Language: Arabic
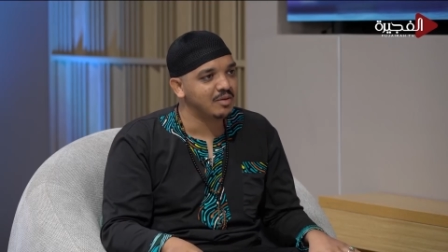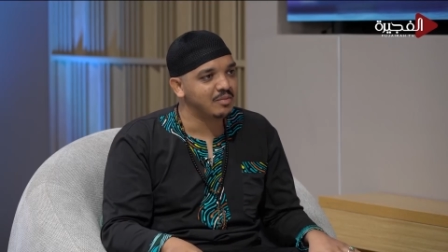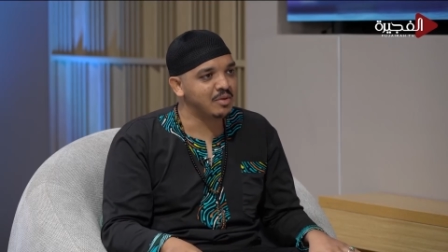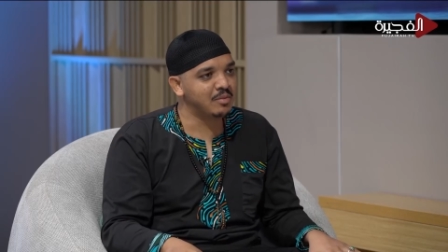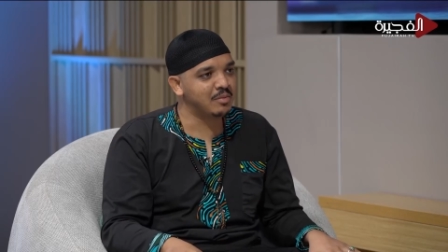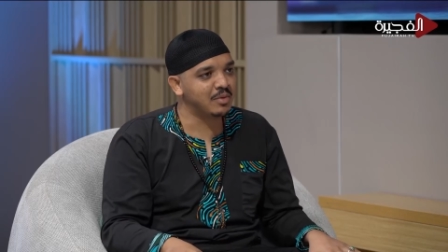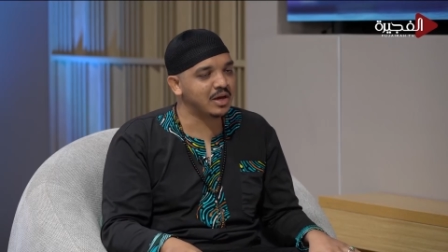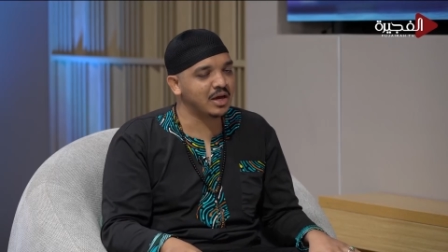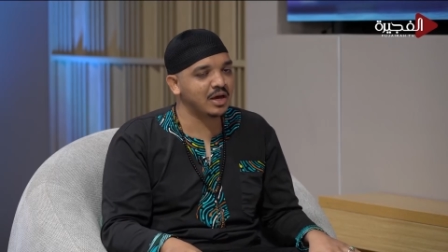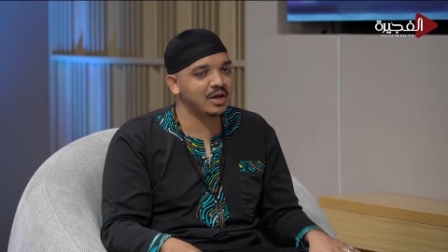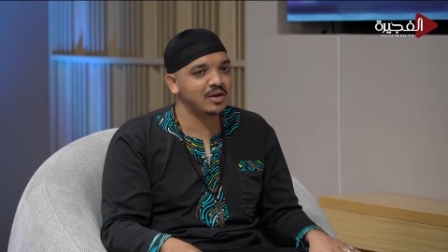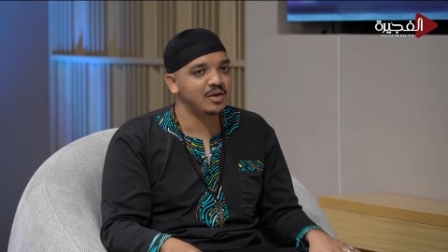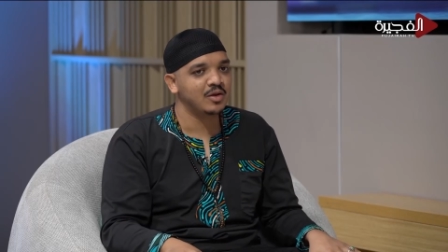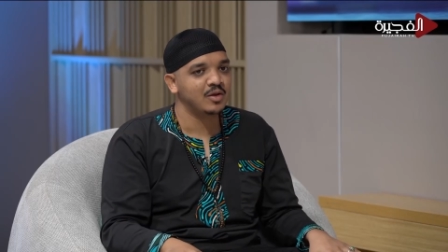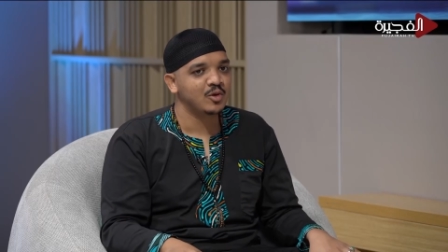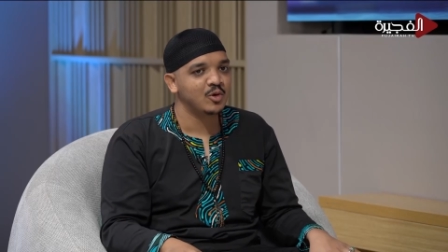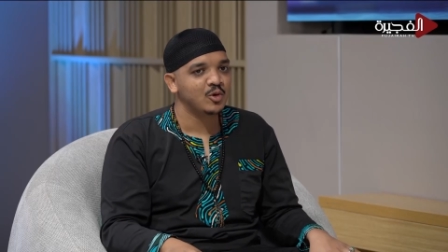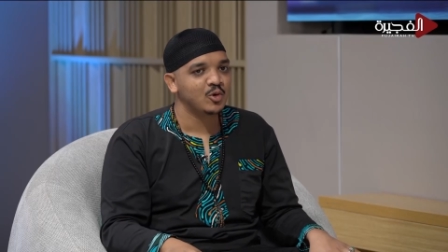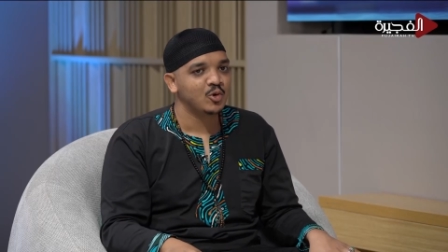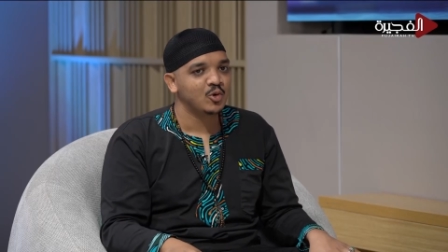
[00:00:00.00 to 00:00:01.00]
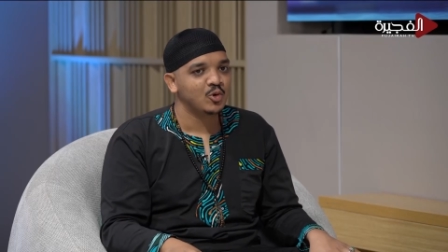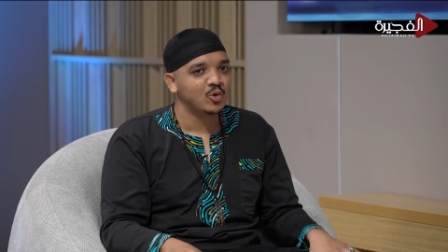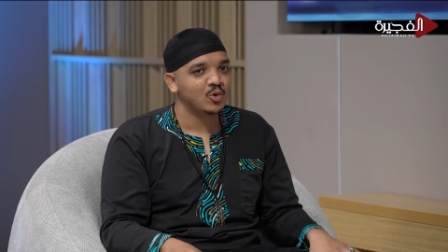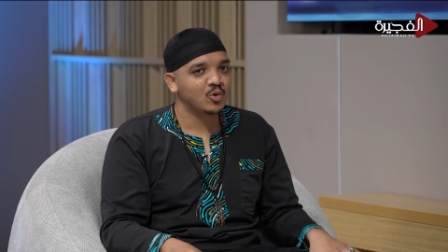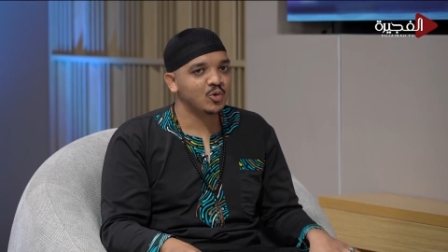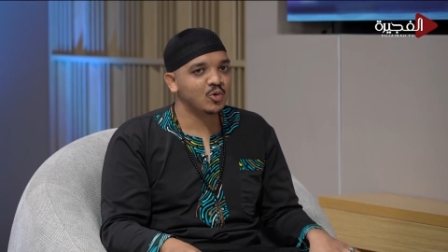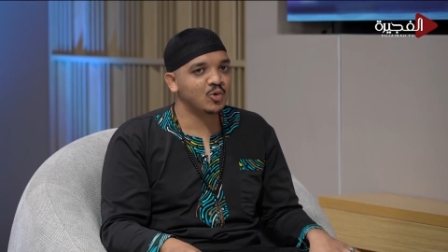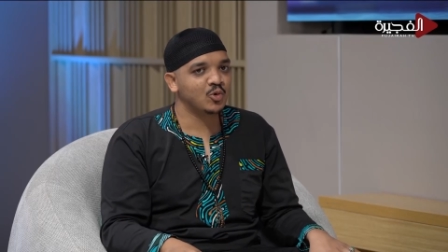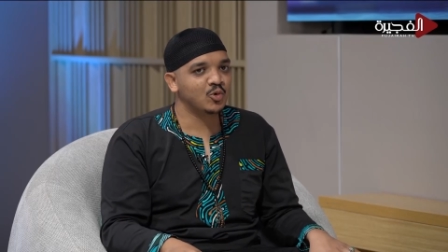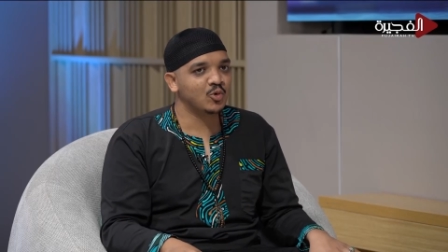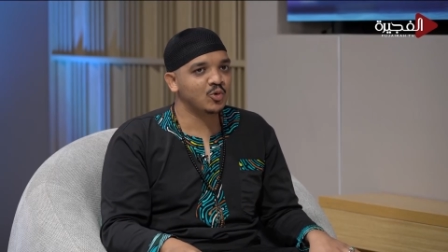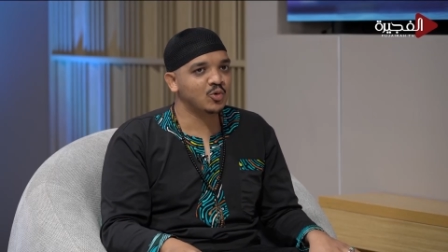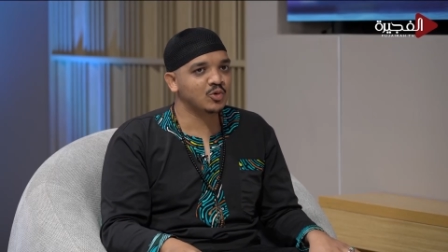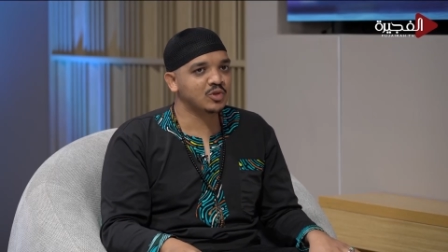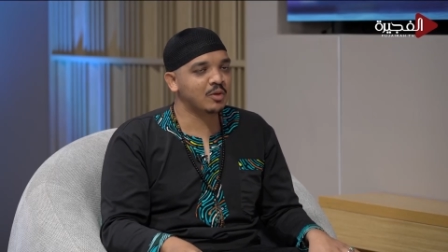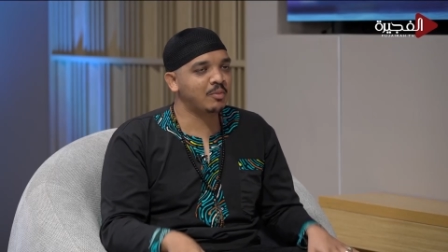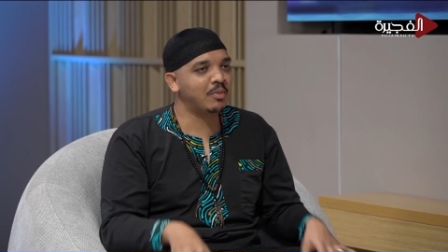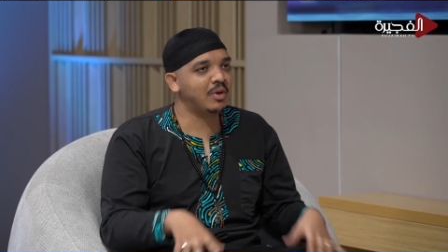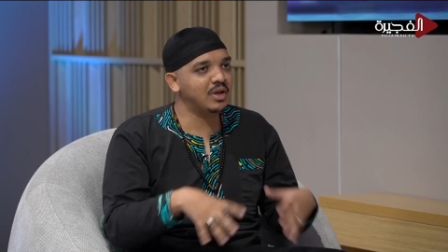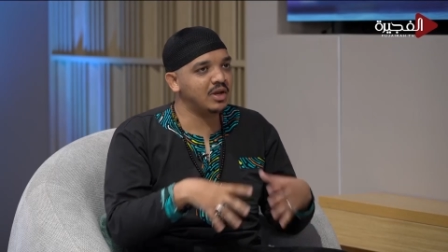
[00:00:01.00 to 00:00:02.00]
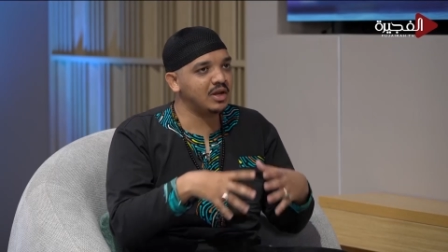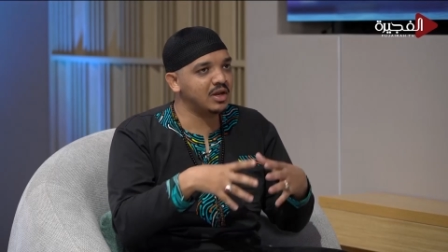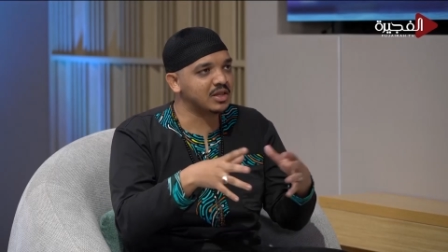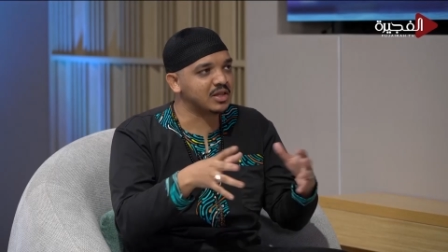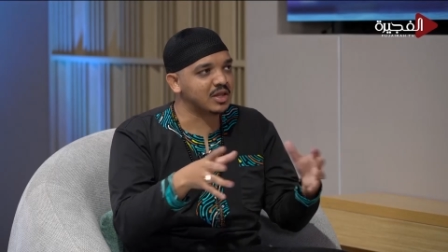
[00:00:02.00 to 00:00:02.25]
من مكان مم. وطبعا انا